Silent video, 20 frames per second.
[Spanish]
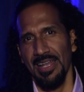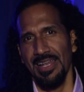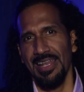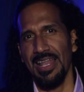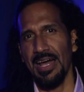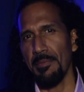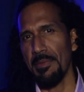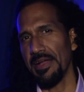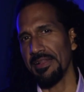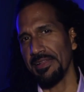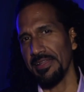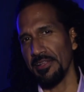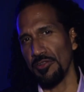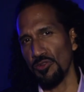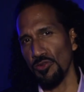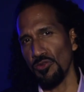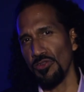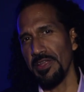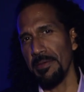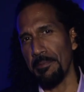La
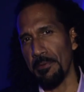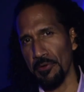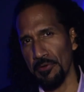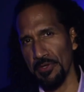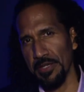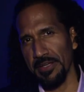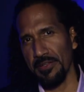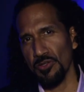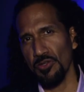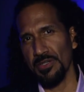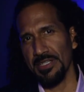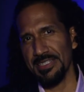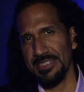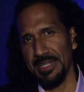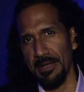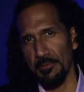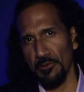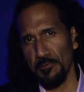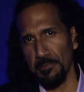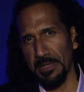magnitud de proyecto que
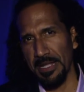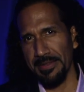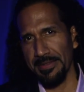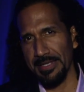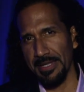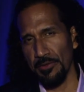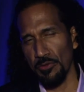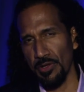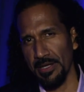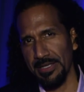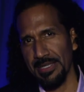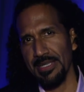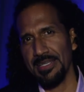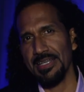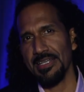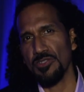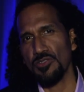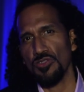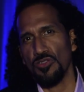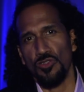estamos planteando aquí,
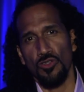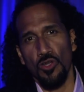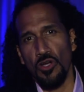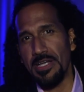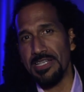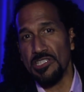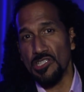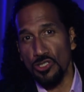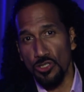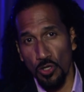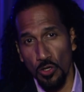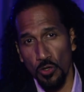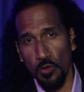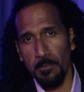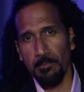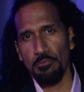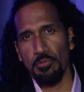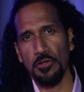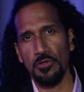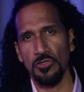que no es
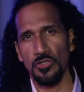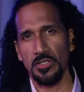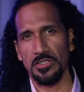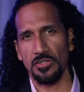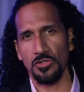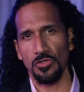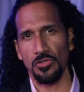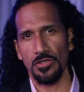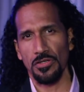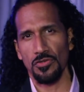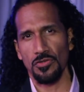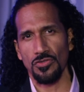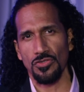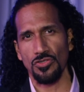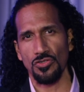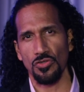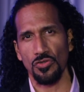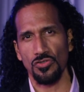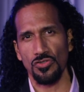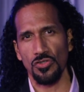solo un proyecto de
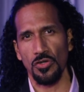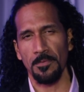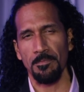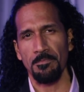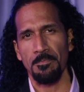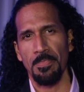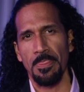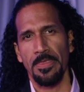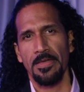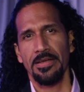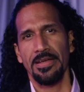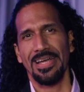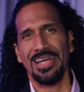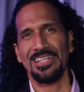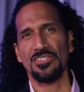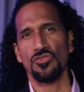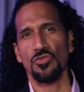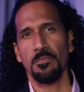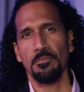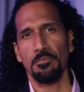construcción,
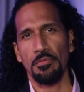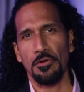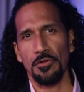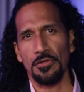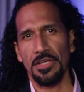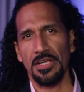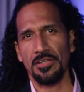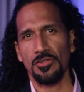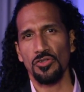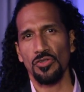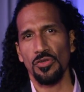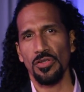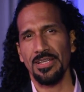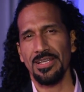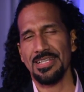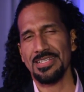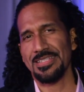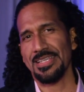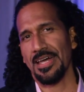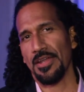es un proyecto
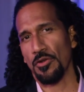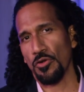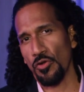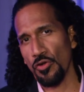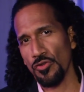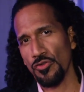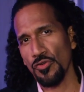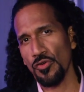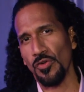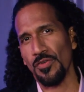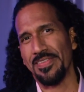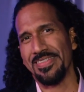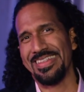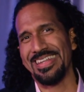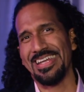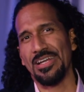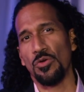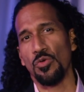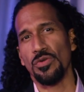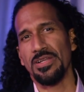de desarrollo
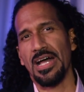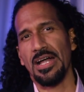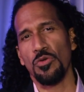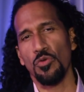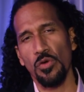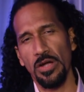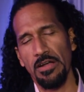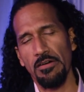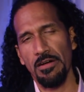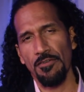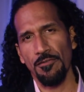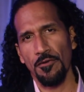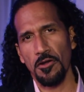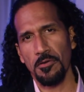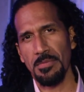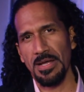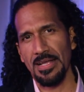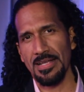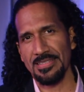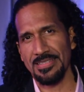de una nueva
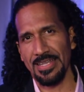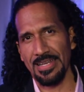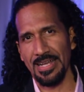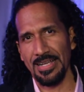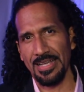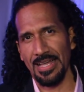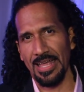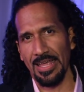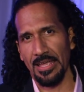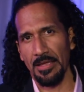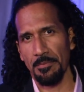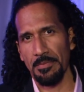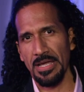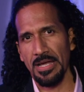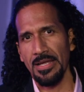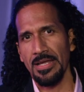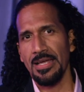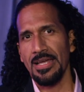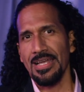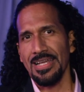forma de hacer
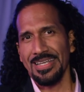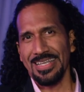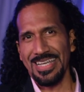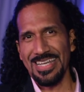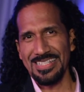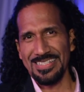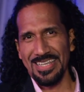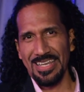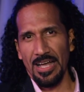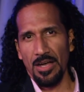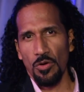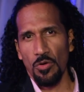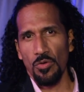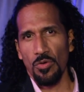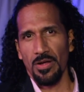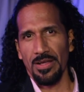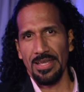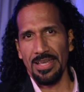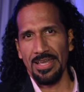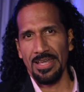academia que sea
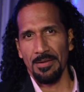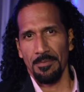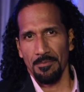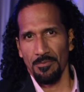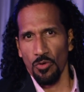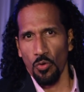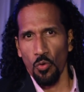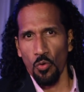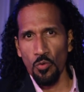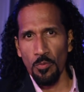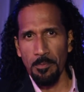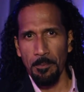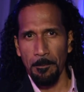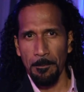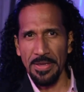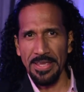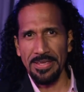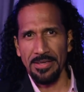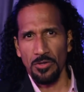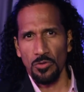eh,
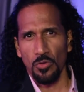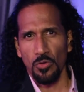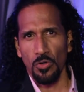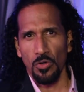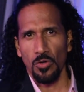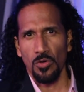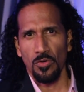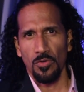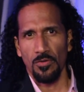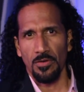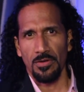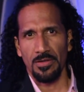un vínculo